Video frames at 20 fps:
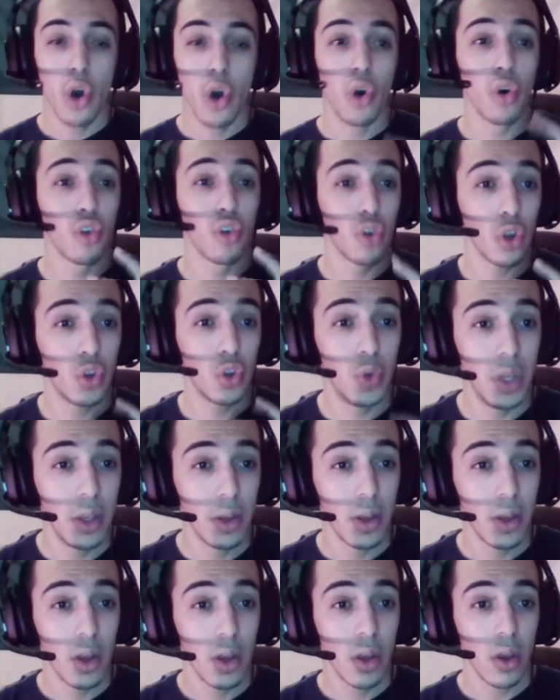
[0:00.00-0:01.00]
Aujourd'hui,
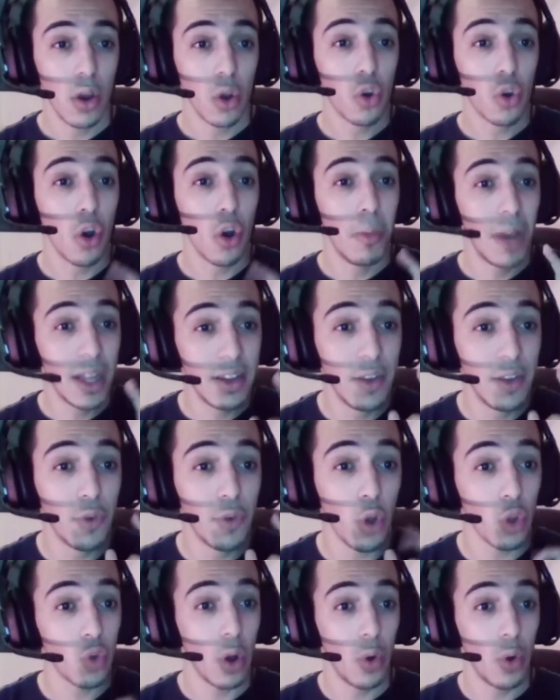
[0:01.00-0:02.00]
comme l'a dit
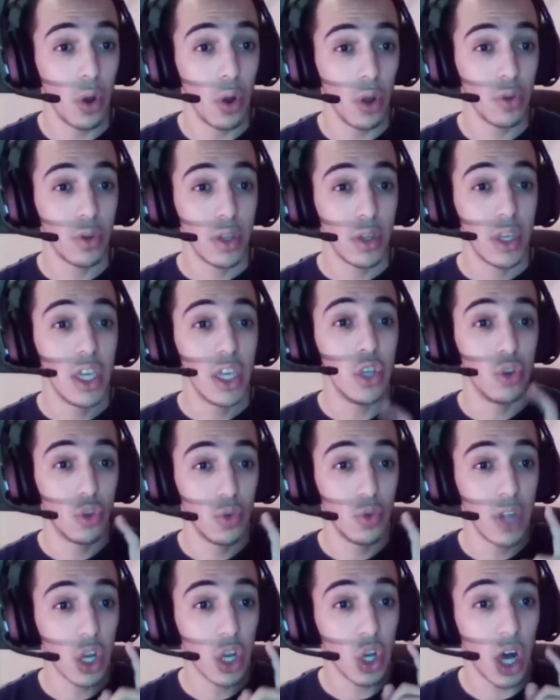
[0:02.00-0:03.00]
François Hollande, et je
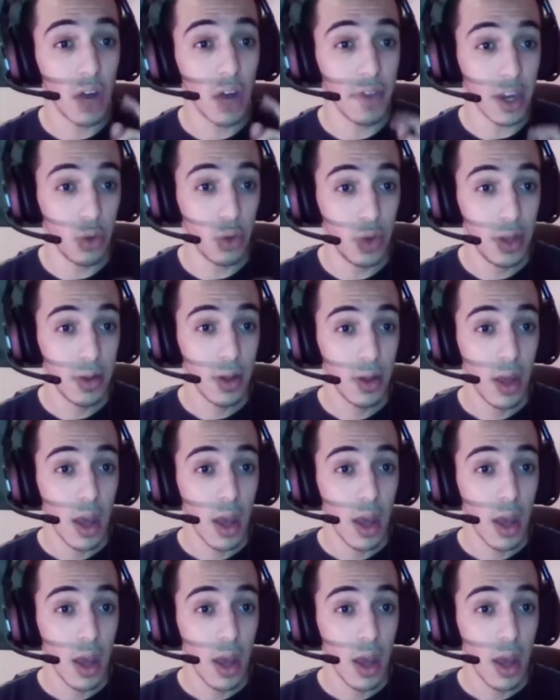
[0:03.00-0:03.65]
suis d'accord avec lui,